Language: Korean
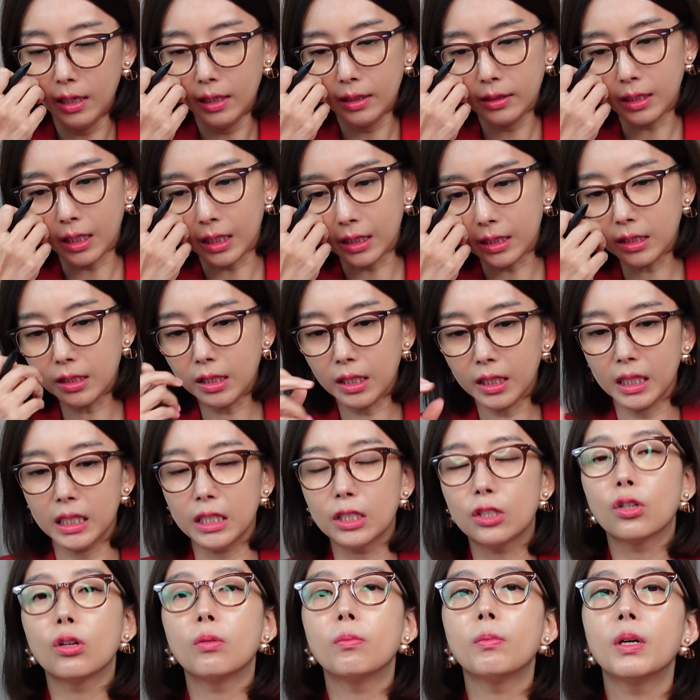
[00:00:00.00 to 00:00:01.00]
자신에게
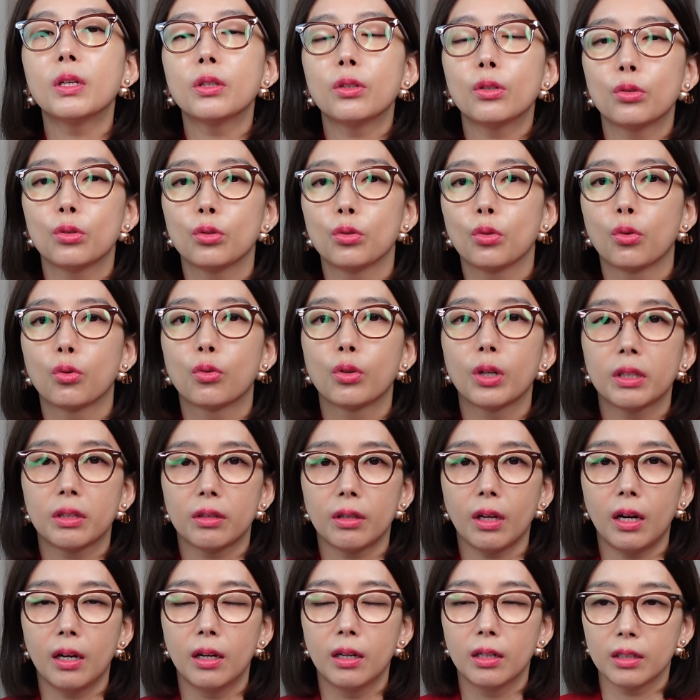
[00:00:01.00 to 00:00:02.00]
2,000만 원을 요구했다.